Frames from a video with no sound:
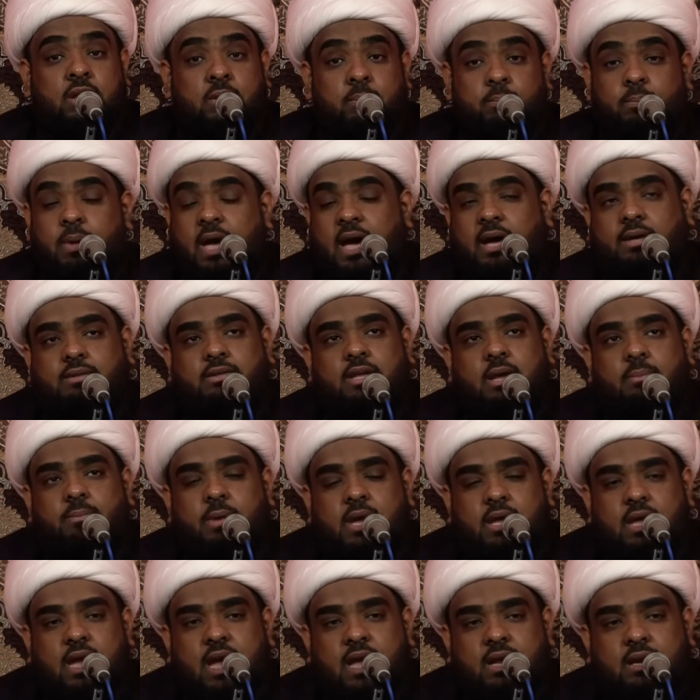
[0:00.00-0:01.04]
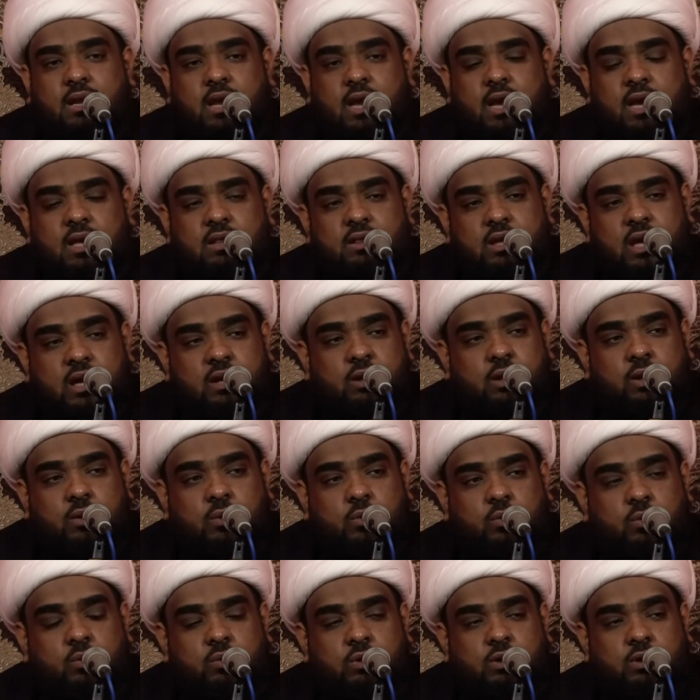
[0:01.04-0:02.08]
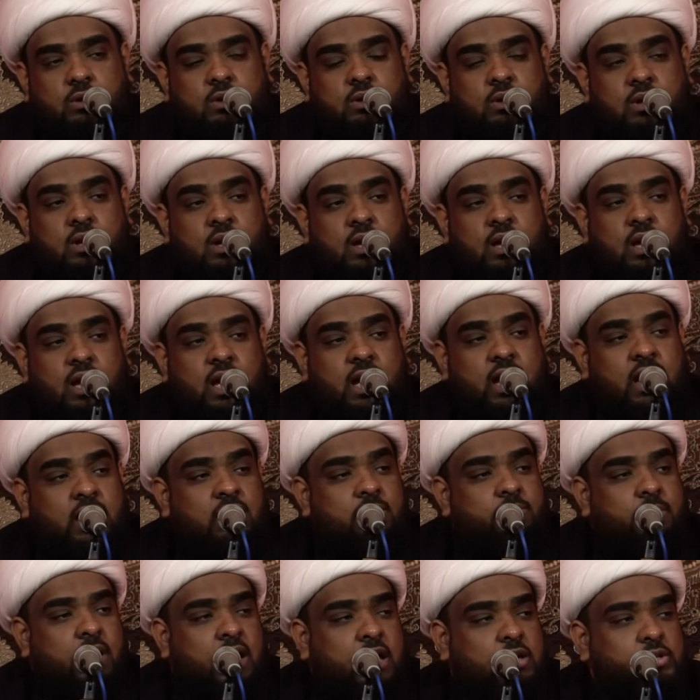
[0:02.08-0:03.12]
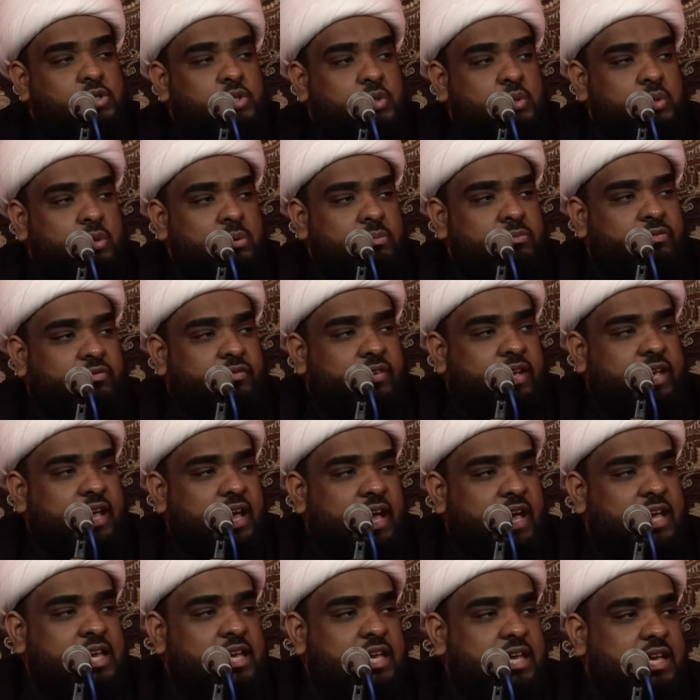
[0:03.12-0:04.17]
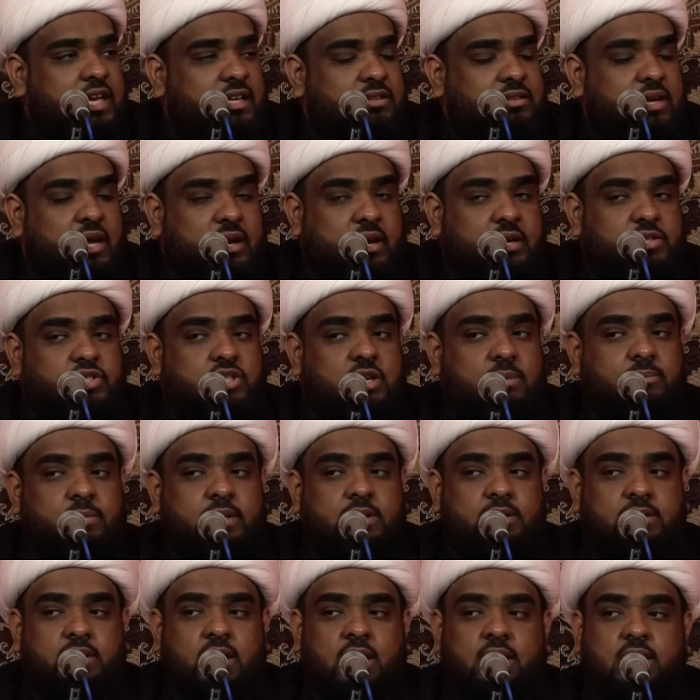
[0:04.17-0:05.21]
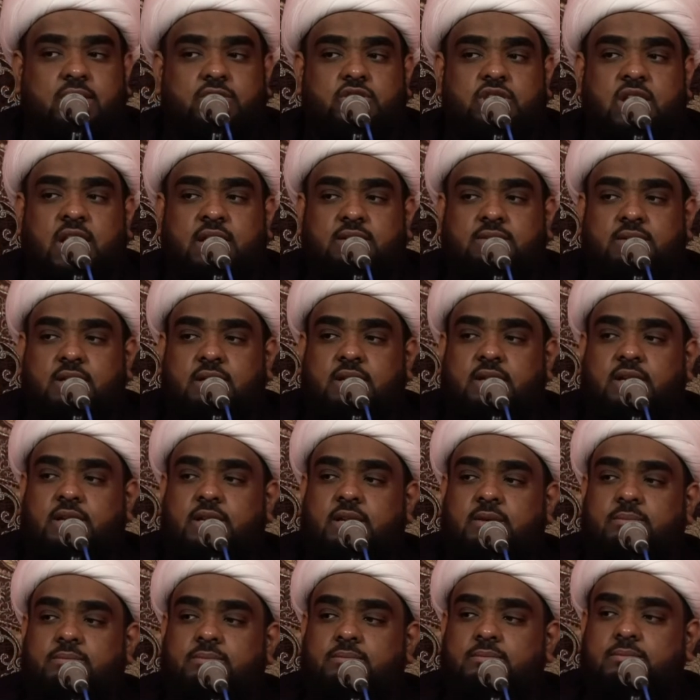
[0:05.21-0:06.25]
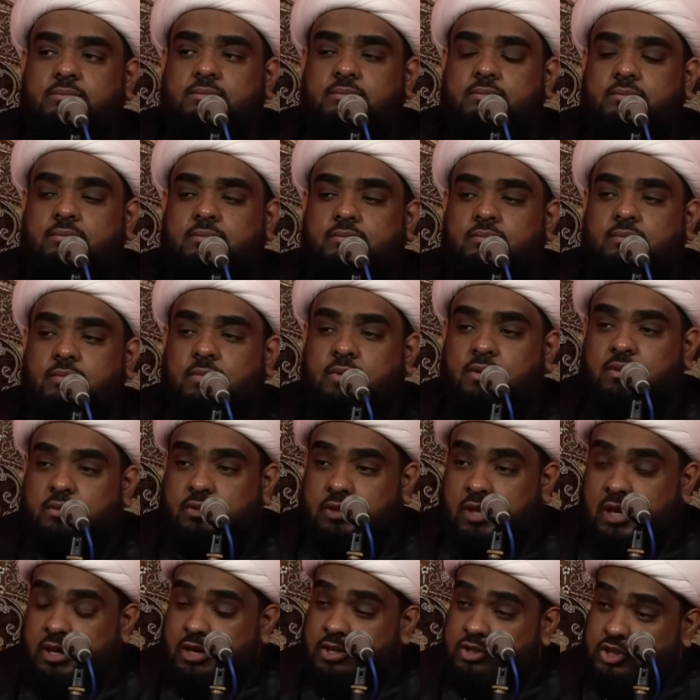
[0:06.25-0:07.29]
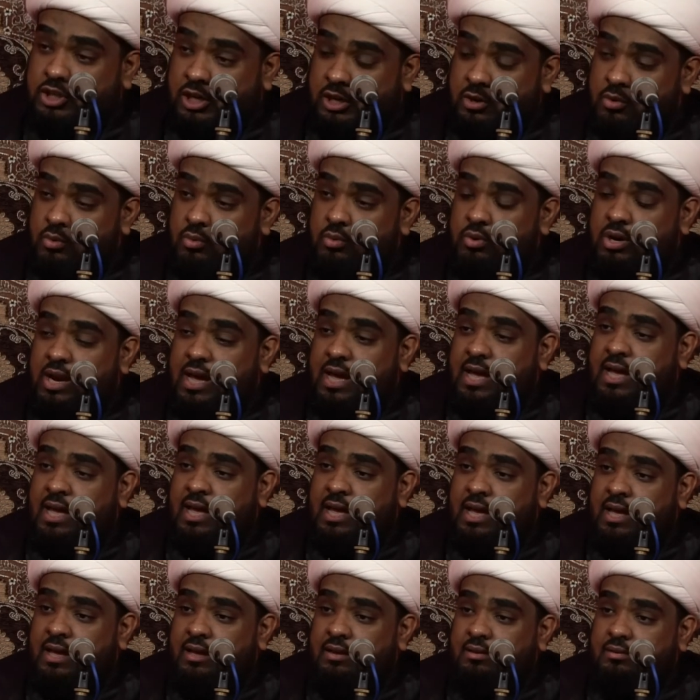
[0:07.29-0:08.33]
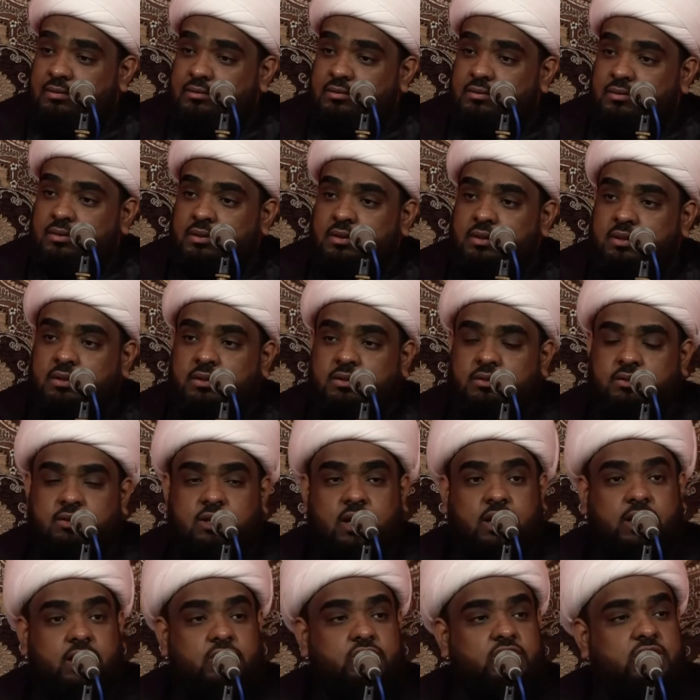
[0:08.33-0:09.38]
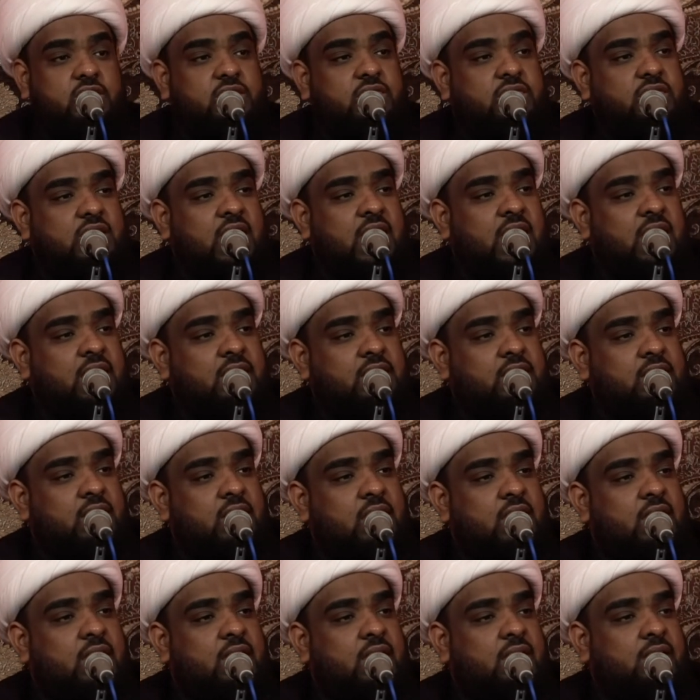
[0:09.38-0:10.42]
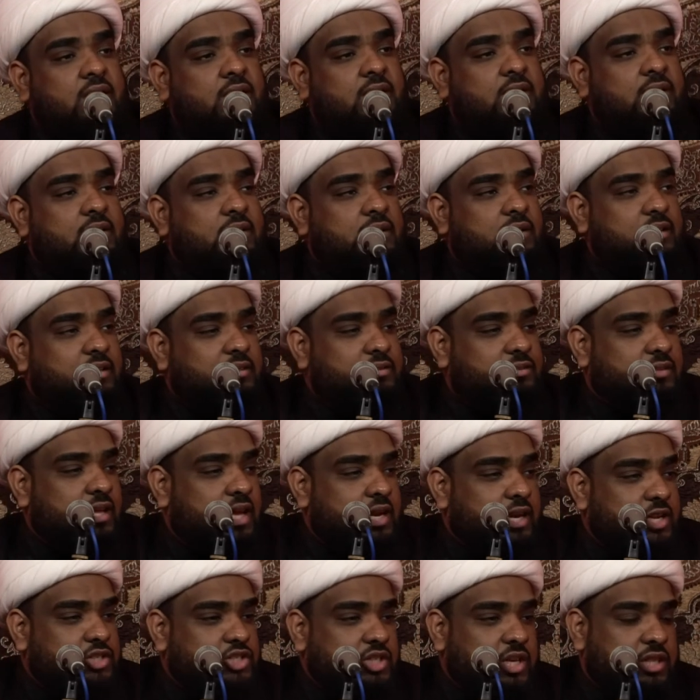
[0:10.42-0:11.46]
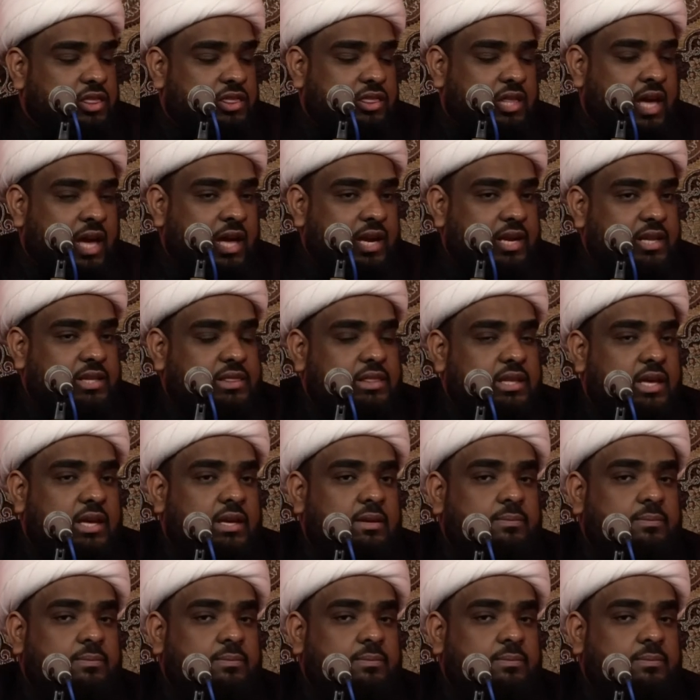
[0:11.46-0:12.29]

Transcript: بعد بيان هذا نقول المعصوم في أي درجة من درجات العلم الدرجة الأولى الدرجة الثانية الدرجة الثالثة